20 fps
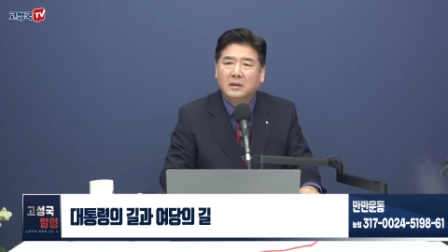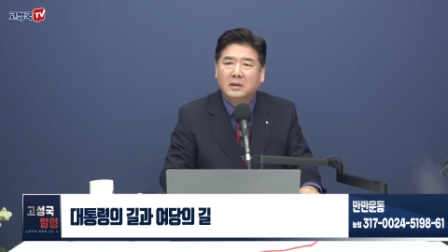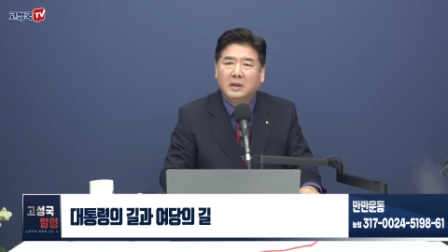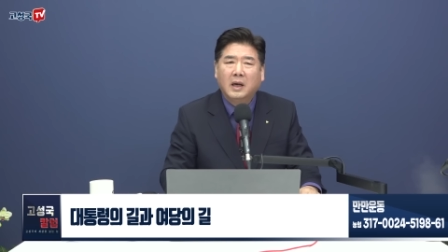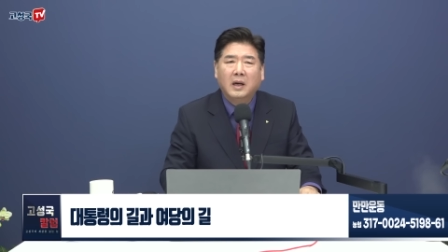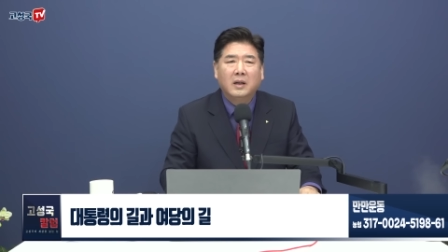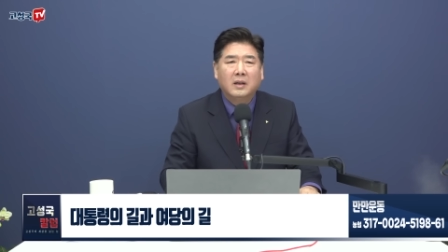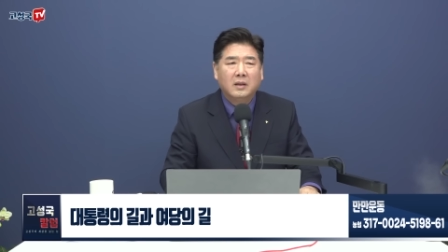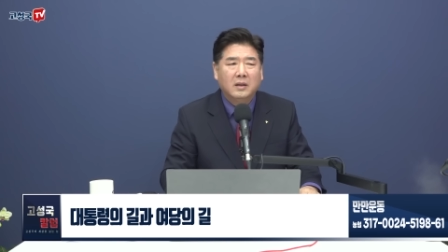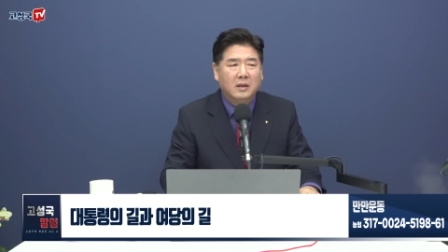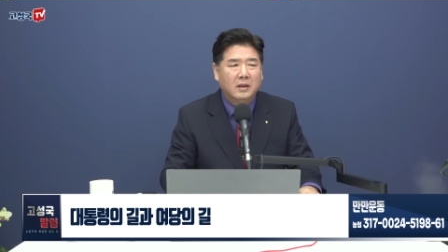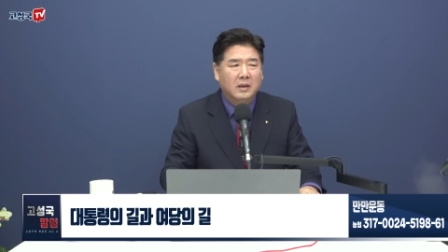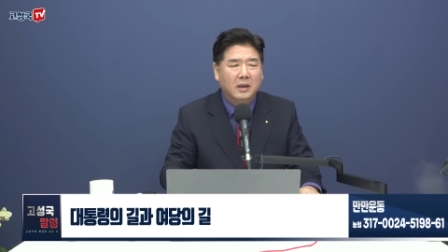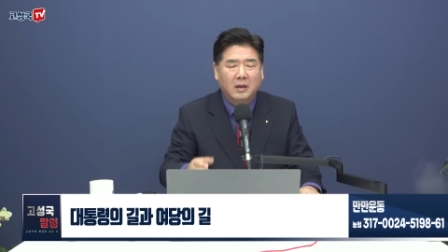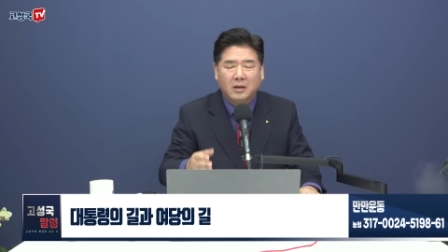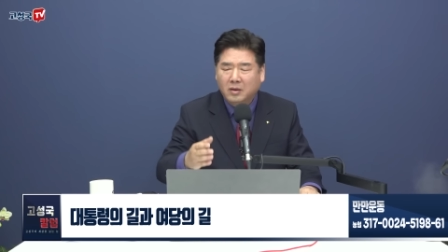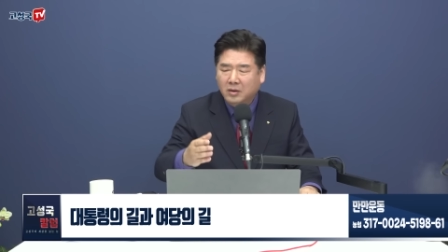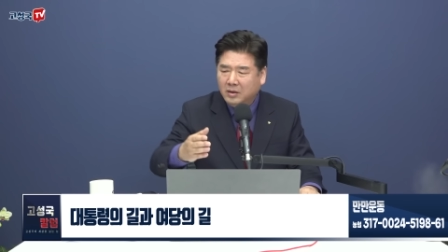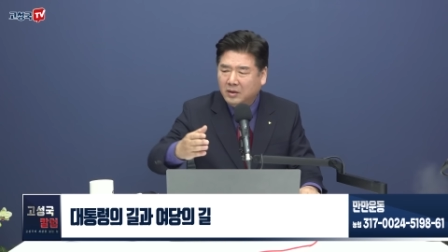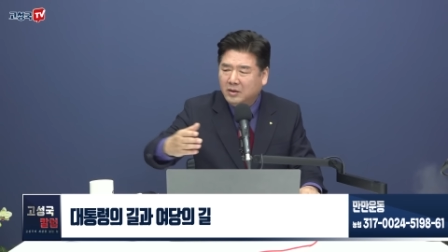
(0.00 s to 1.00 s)
야,
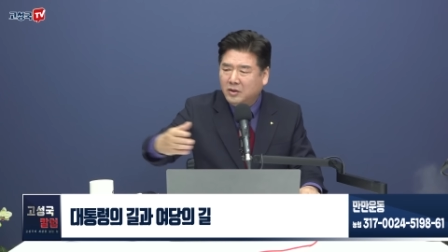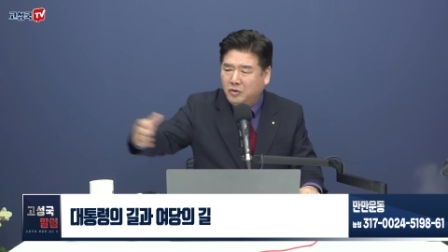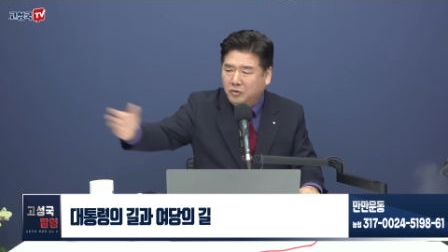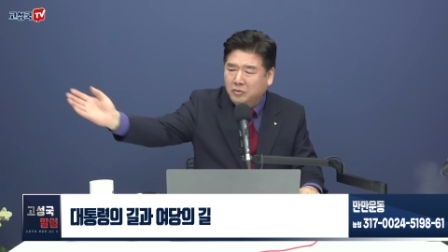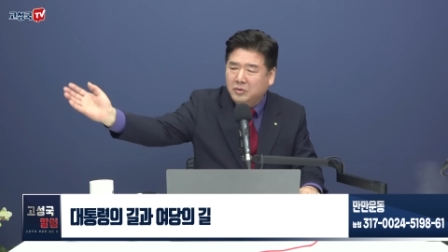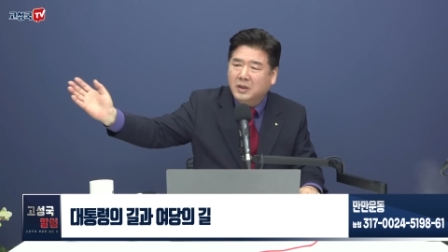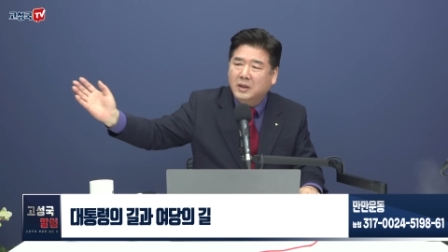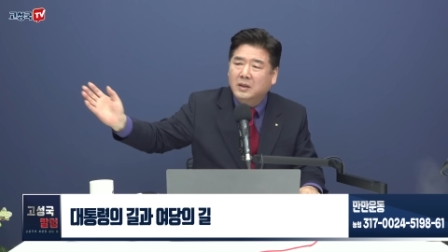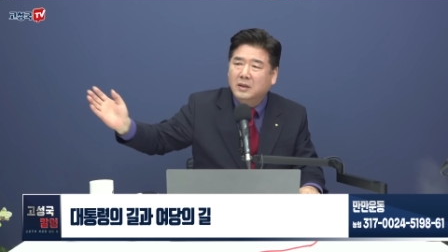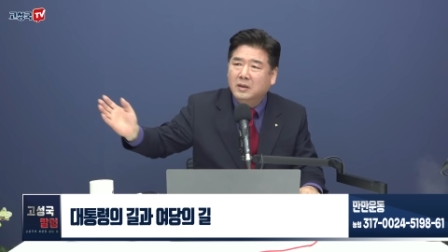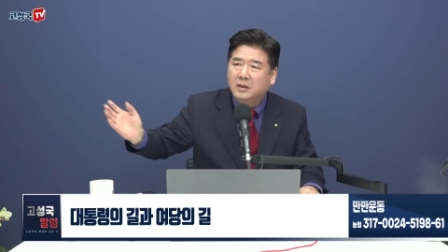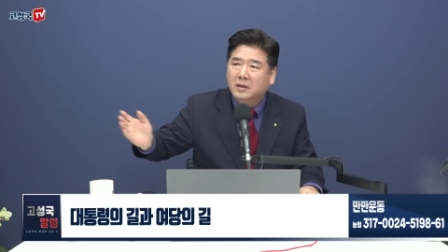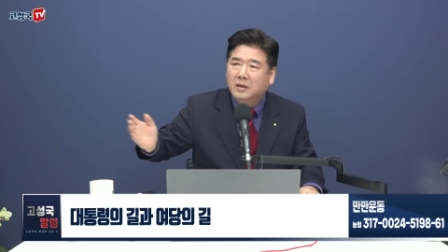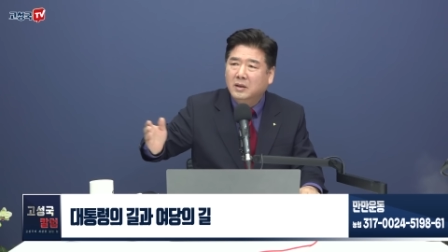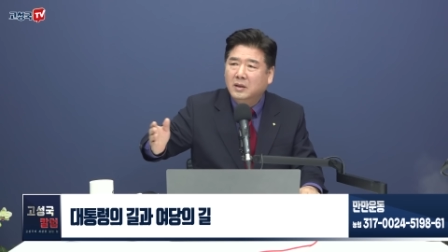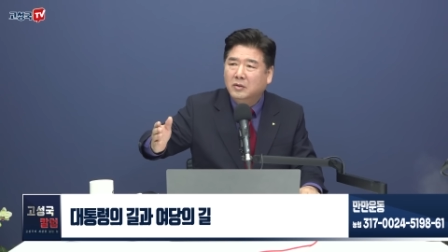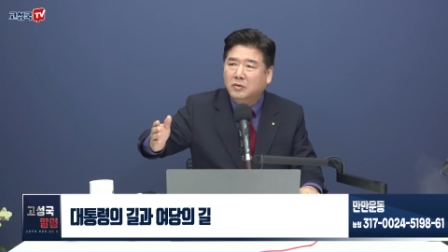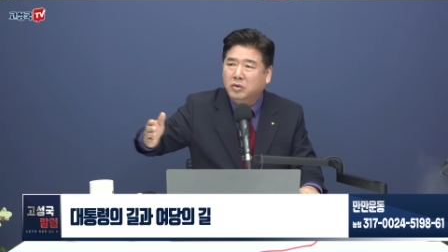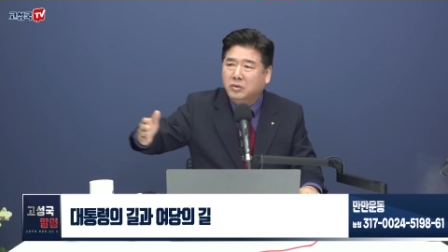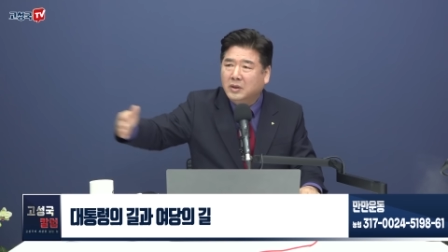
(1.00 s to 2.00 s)
야, 치우자.
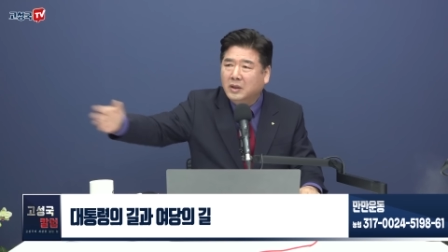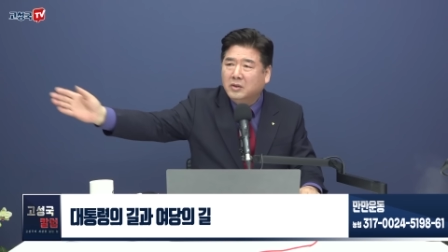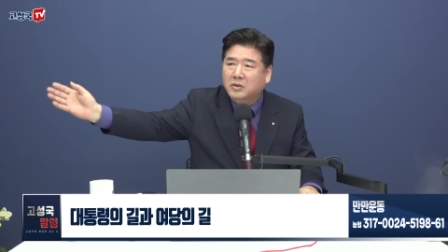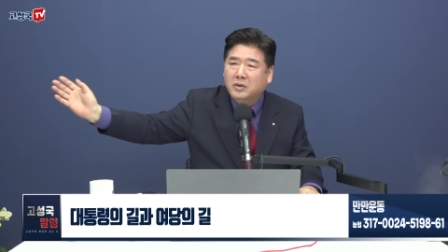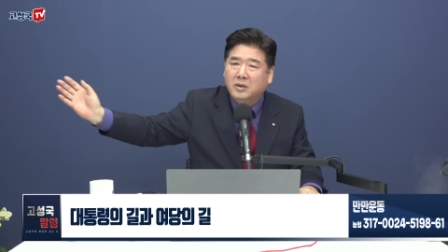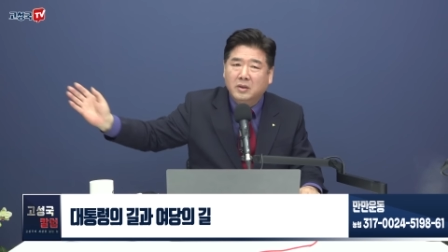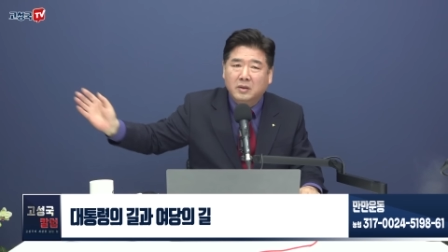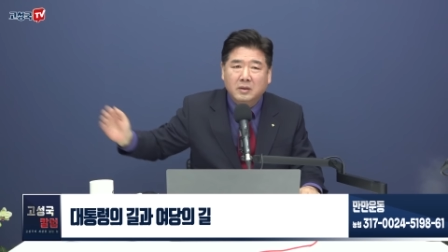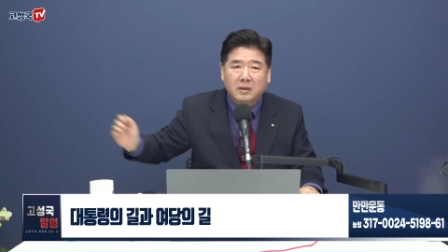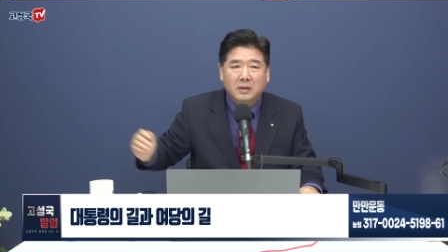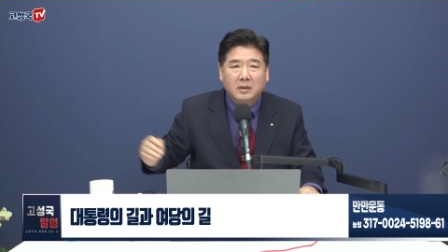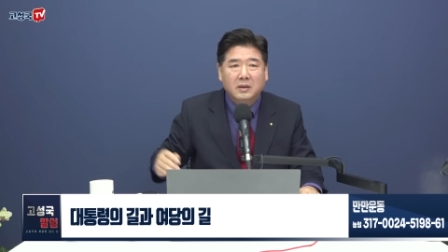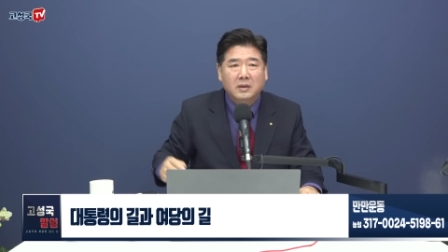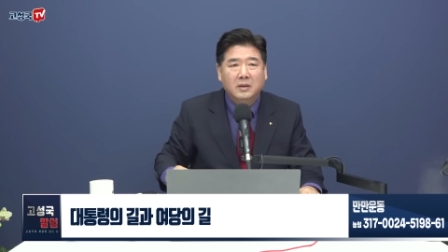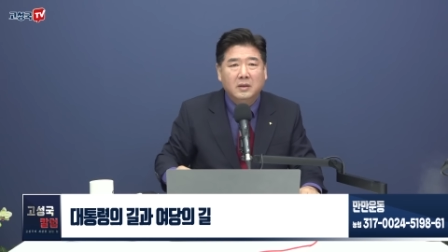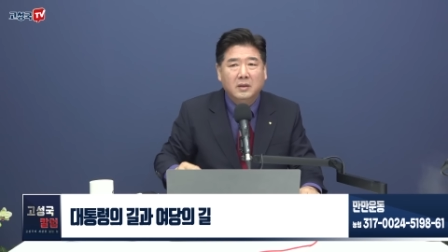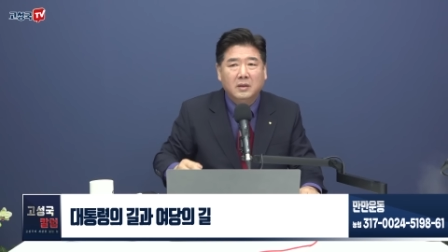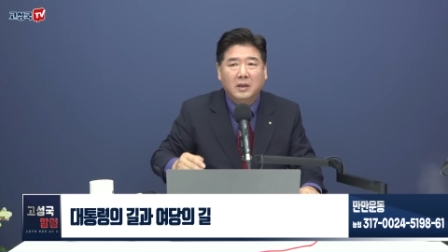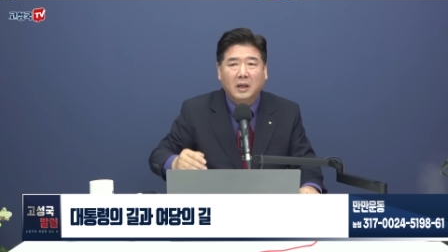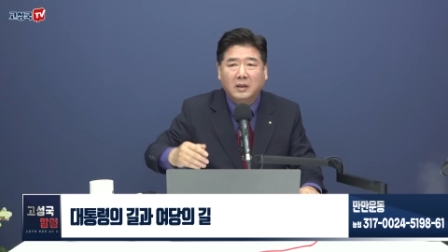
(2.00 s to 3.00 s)
출당시켜.
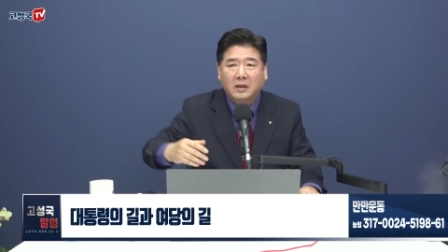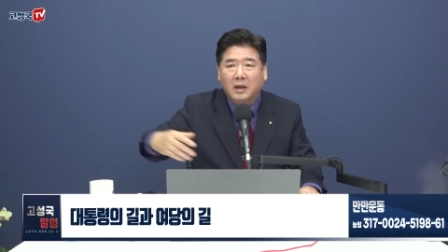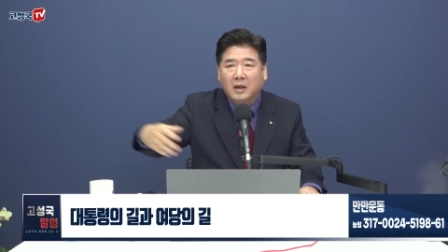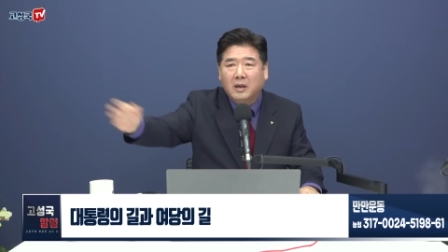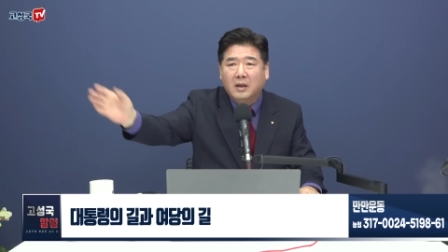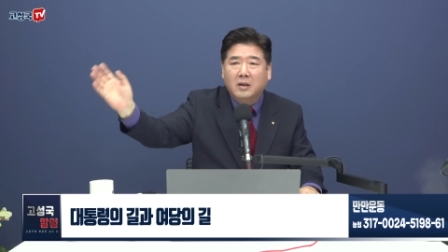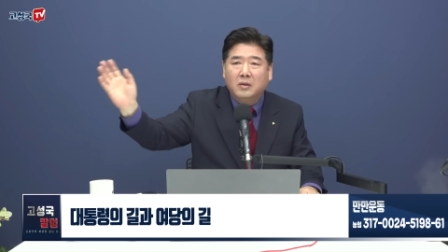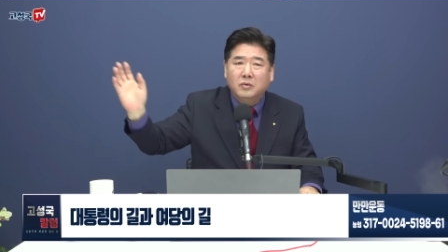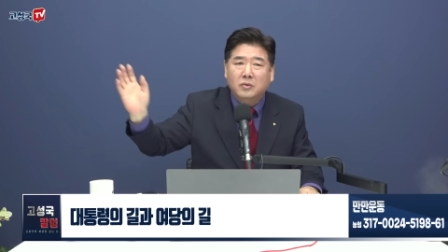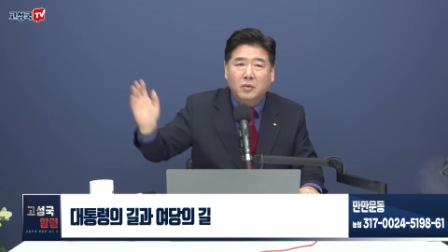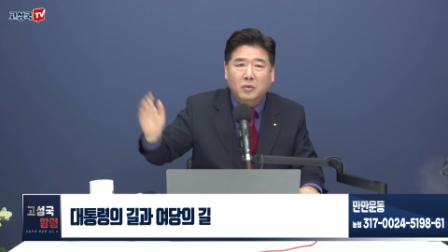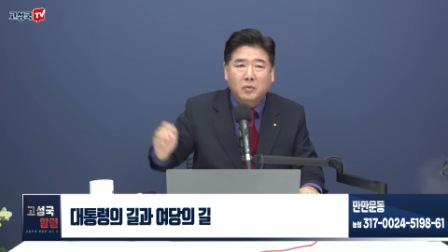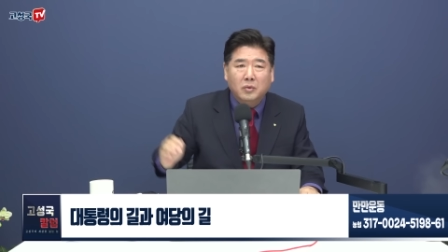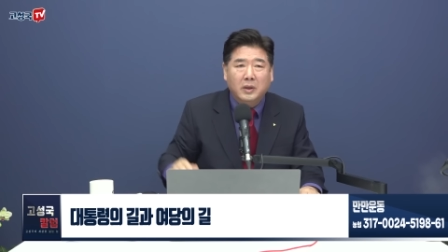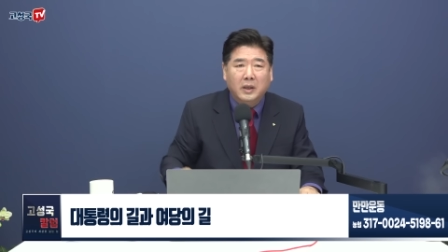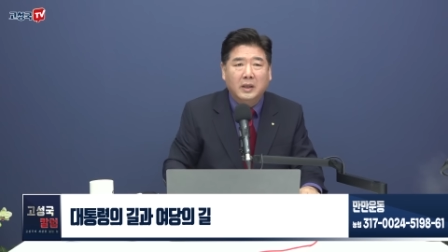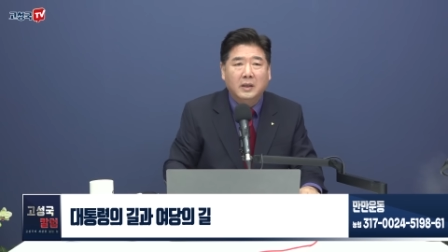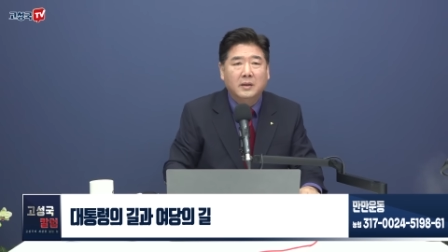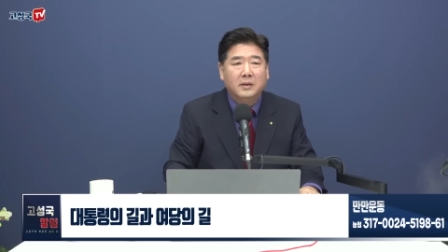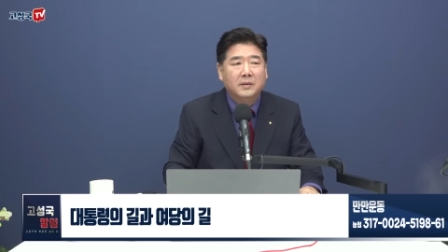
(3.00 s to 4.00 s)
탈당하라고
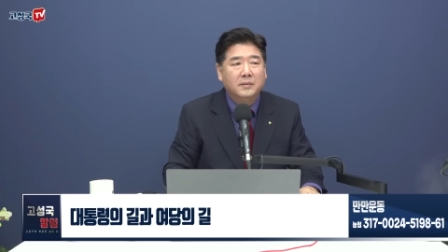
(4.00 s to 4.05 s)
요구해.